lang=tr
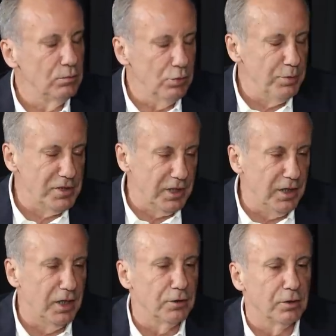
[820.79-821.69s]
Bu bir
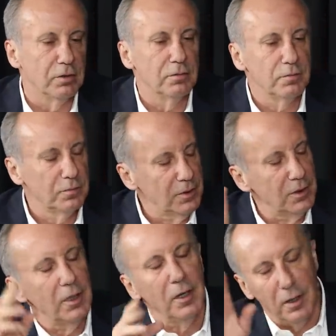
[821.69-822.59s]
senaryo. Bu tut
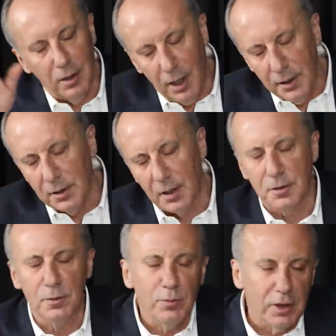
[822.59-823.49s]
olursa. Hayır yani
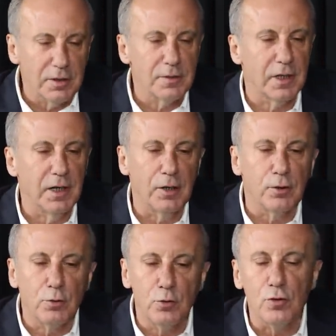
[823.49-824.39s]
şimdi bakın senaryo
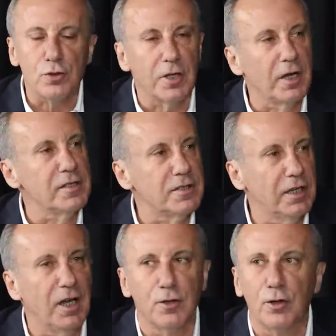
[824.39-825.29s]
100 tane
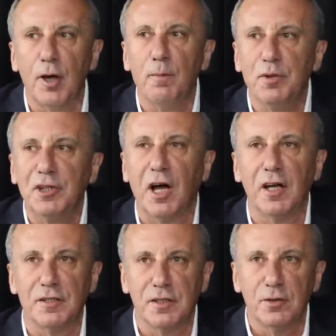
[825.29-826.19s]
senaryodan bir
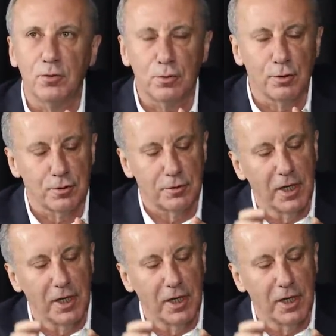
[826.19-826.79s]
tanesini tutuyorsun.